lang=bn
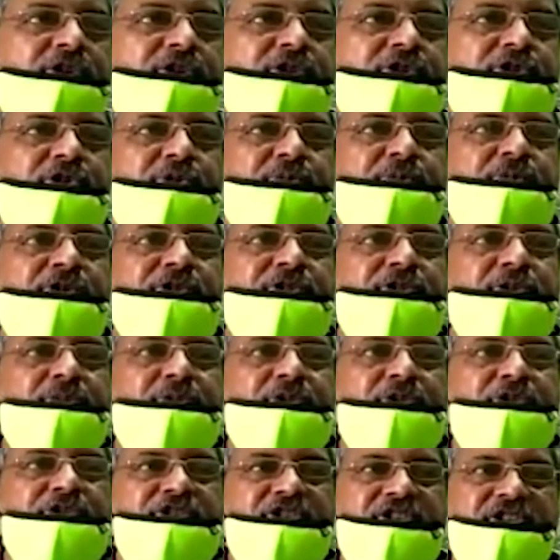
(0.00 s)
সুব্রত
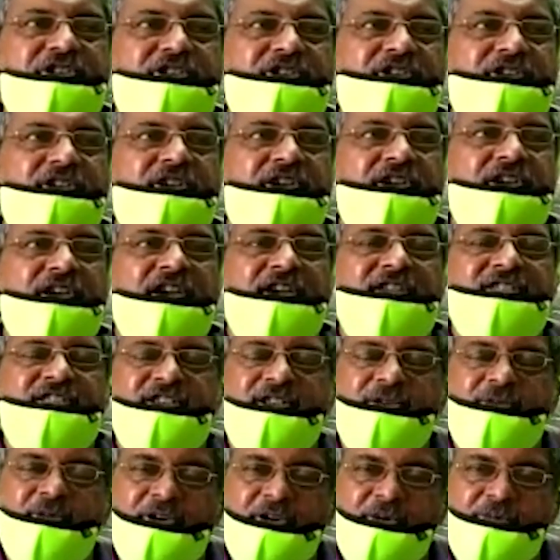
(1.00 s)
বক্সি একদিন
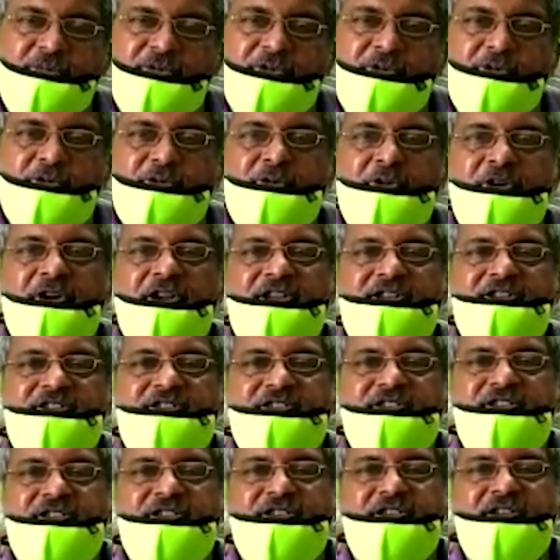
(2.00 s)
আমাকে ফোন করলেন
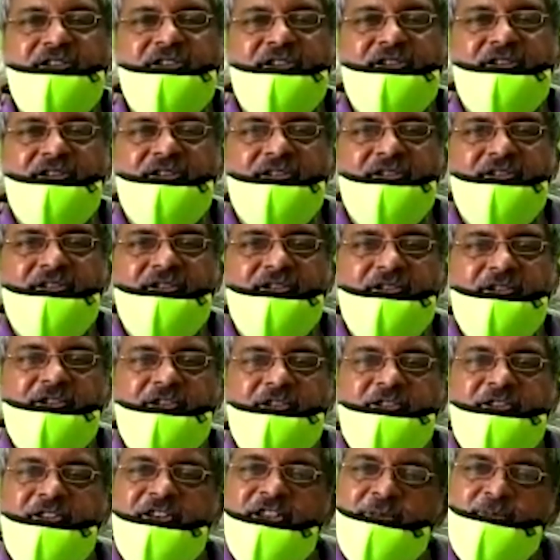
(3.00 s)
যে
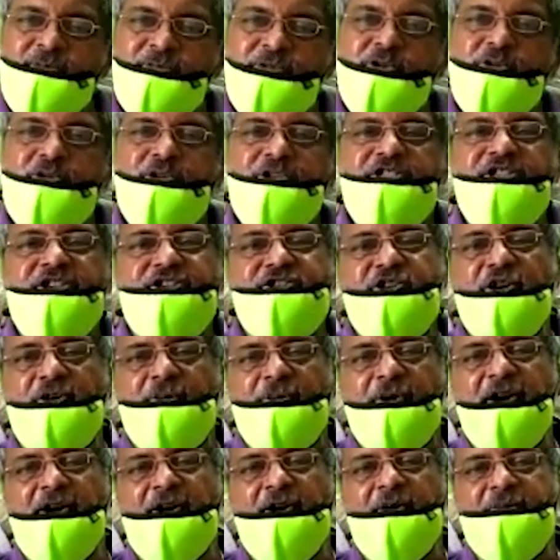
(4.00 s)
নিমতৌড়িতে
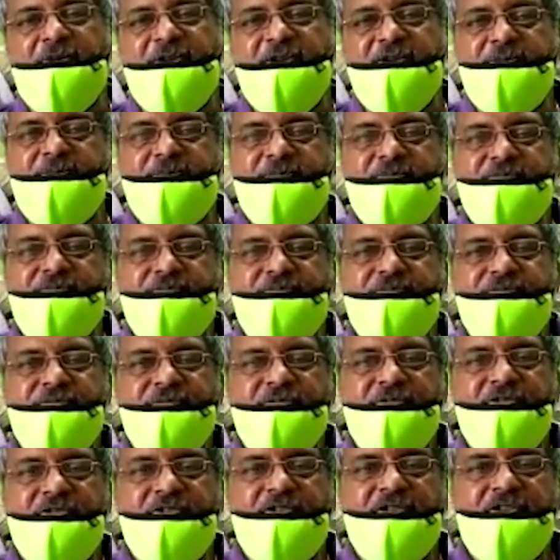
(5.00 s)
সভা হবে
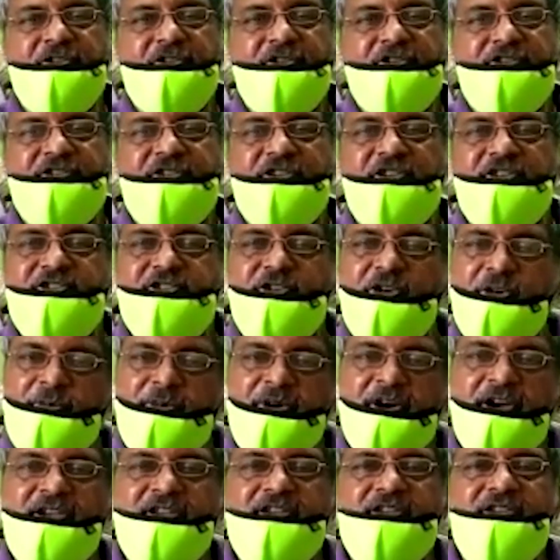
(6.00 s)
সেই
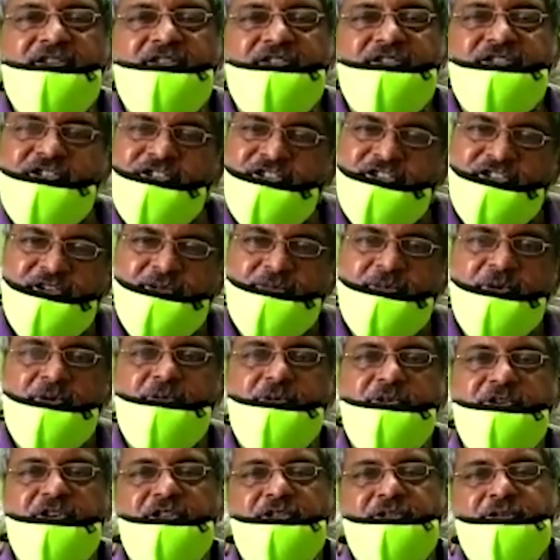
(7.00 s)
সভায় শিশিরবাবু
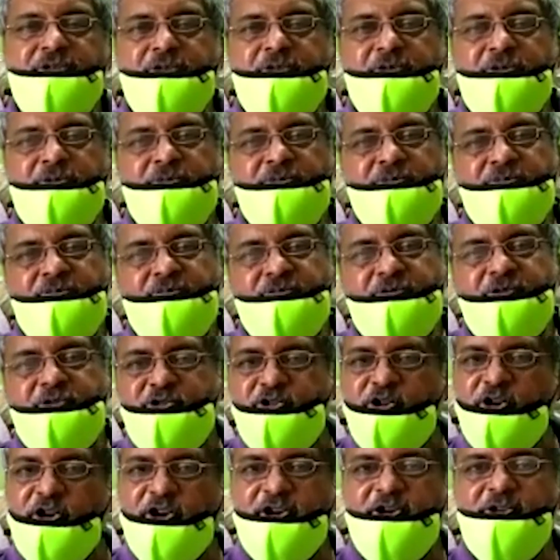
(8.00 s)
কিন্তু
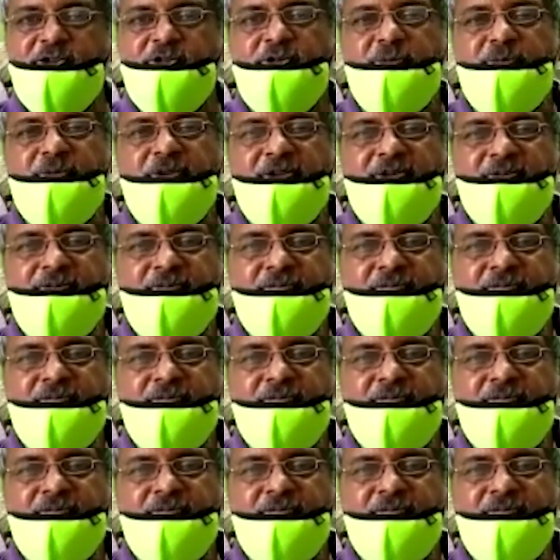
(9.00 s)
জয়েন করবেন